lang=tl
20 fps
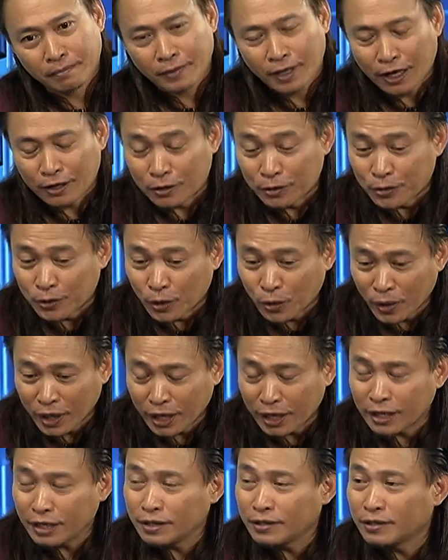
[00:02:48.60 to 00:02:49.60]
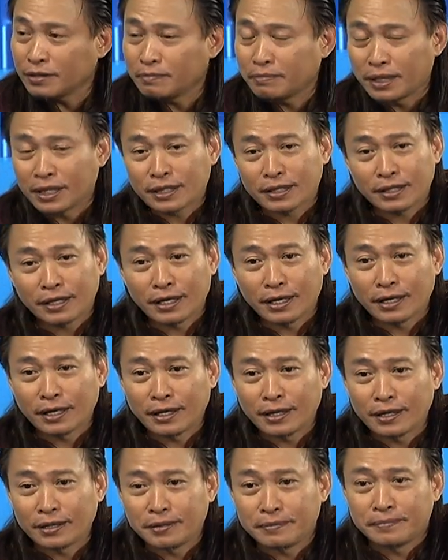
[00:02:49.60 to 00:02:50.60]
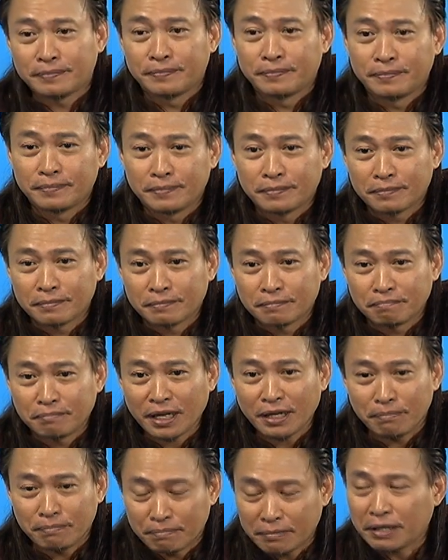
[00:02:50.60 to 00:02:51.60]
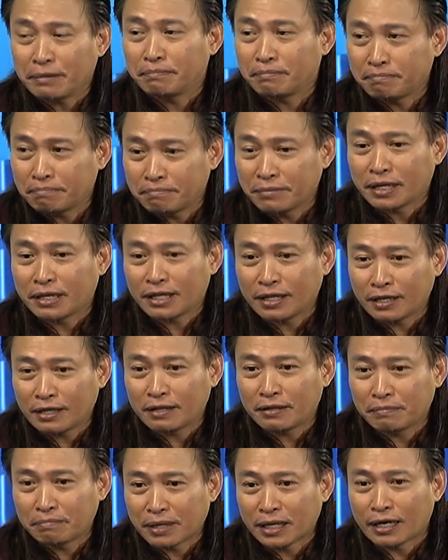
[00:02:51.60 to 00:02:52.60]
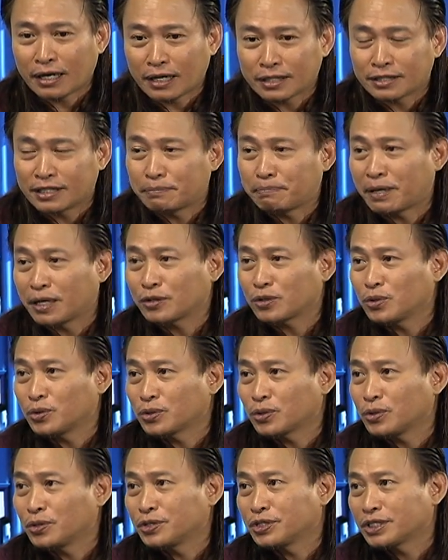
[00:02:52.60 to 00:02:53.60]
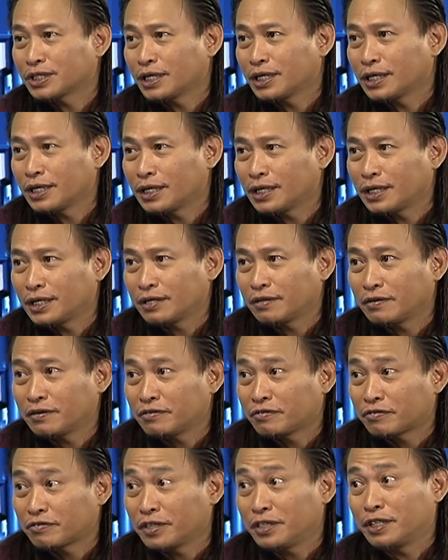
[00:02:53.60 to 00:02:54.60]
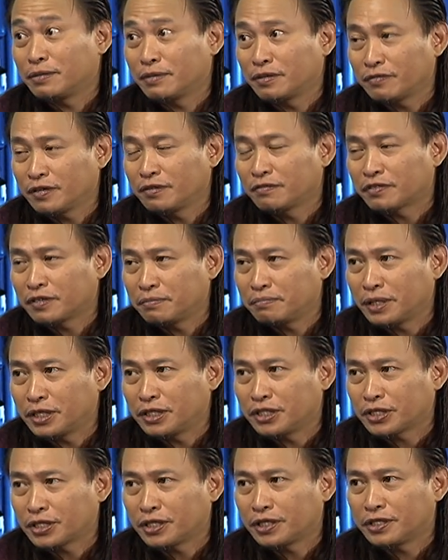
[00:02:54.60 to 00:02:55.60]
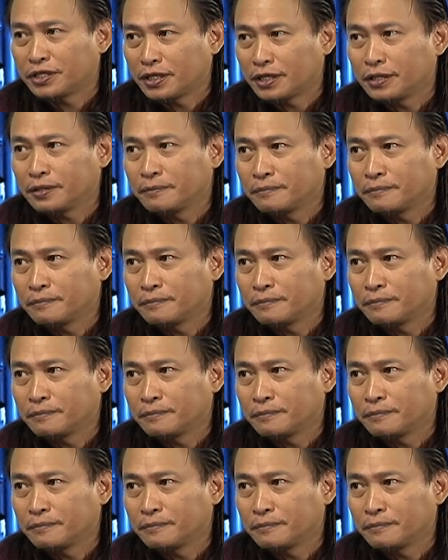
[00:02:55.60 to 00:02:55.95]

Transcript: I don't know why, no? but uh, may, may, may malakas na pagtutol sa freedom of information. No? Oh,